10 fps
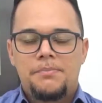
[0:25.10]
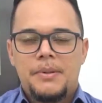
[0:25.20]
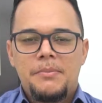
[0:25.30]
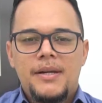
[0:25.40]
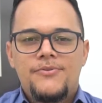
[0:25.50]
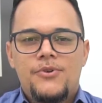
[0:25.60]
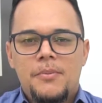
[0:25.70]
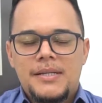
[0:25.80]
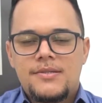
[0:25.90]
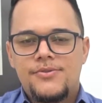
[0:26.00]
A primeira
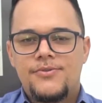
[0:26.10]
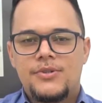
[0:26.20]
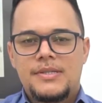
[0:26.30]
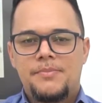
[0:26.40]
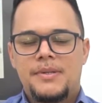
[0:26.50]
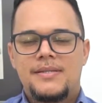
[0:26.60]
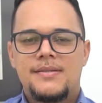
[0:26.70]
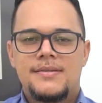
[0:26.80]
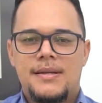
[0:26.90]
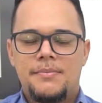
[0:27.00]
informação que você
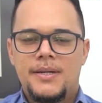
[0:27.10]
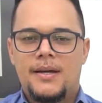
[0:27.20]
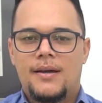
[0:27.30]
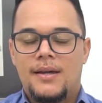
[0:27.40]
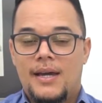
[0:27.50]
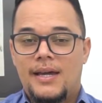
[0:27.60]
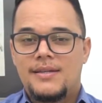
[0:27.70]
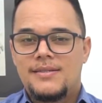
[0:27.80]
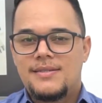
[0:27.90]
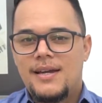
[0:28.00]
precisa saber é
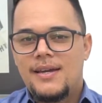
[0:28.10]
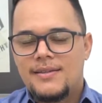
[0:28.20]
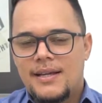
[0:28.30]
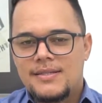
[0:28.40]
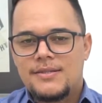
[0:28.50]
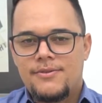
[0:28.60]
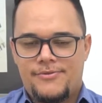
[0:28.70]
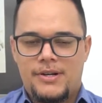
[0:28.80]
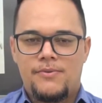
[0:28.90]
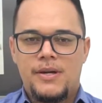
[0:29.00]
que se a irritação é
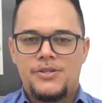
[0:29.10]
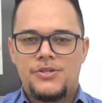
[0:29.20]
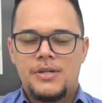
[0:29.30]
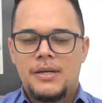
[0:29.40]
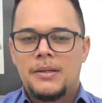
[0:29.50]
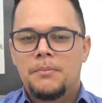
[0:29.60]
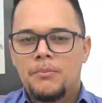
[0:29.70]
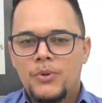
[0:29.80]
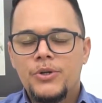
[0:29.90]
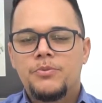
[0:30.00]
frequente,
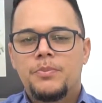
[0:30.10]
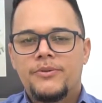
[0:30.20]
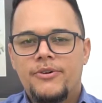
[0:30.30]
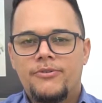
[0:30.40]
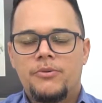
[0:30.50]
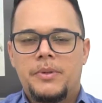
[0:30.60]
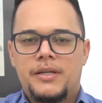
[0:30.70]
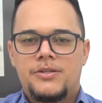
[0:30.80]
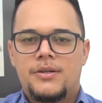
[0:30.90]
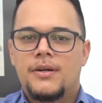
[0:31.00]
muito
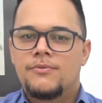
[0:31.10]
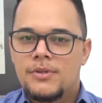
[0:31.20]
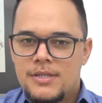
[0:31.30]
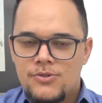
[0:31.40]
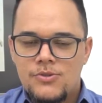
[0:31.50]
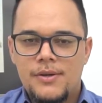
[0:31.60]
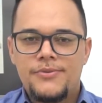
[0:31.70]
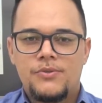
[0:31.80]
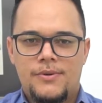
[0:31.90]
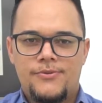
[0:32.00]
provavelmente você
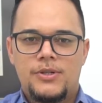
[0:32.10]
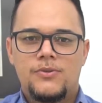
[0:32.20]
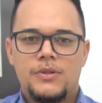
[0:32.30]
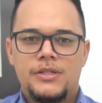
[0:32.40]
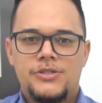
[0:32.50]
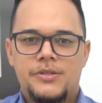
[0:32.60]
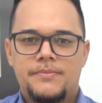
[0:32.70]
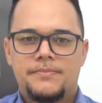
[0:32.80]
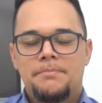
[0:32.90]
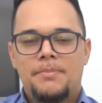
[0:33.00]
sofre com a
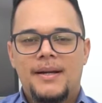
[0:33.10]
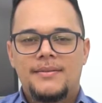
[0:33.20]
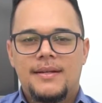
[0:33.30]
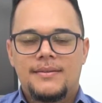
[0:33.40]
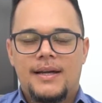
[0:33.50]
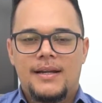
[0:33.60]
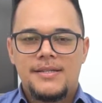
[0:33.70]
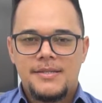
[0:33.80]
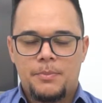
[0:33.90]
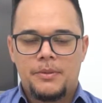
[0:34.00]
foliculite. E para
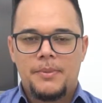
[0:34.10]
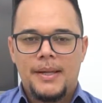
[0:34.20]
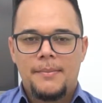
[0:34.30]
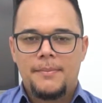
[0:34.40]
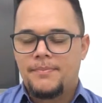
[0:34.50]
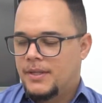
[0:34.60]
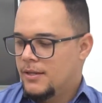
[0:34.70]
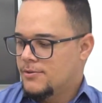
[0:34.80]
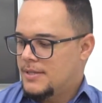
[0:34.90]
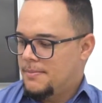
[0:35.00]
tratar esse problema,
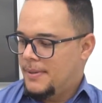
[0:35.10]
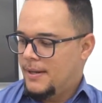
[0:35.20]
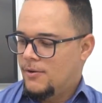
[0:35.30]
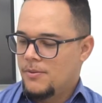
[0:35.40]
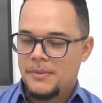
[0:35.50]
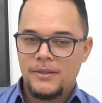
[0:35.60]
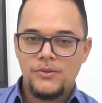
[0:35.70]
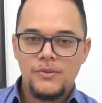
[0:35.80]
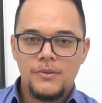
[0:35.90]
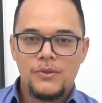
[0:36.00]
eu sempre
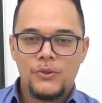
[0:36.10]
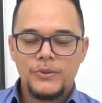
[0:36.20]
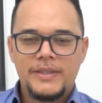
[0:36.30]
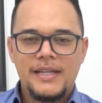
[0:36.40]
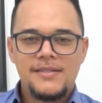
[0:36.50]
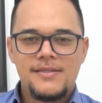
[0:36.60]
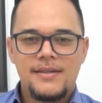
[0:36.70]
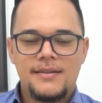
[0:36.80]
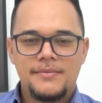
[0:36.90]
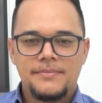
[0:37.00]
recomendo o Tend
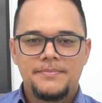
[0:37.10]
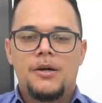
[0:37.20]
Skin.